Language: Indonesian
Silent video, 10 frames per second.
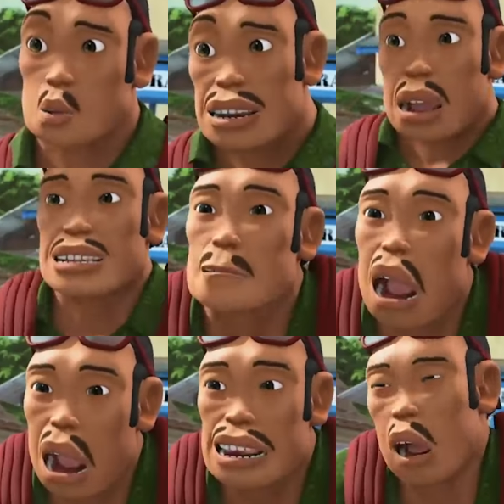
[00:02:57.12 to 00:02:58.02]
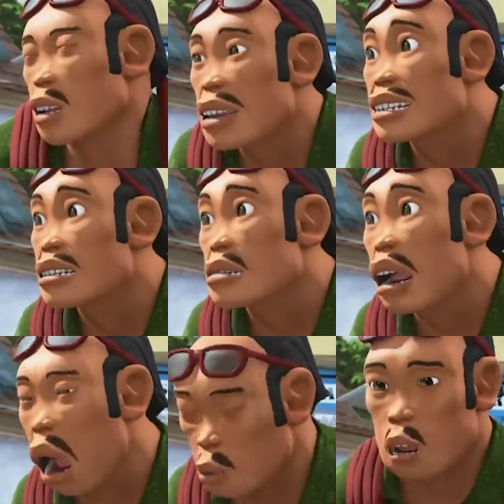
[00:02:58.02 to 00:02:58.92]
bila gimana tuh ini?
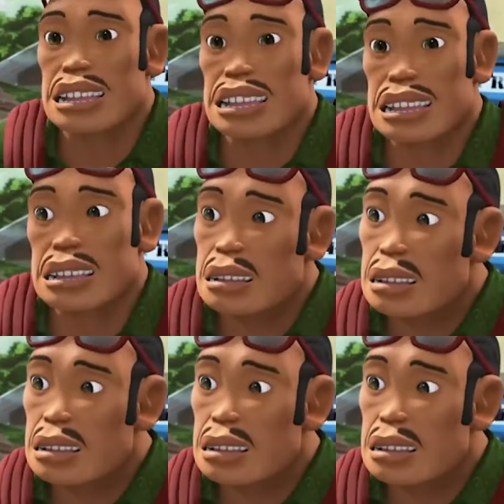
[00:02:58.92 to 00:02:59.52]
Lawang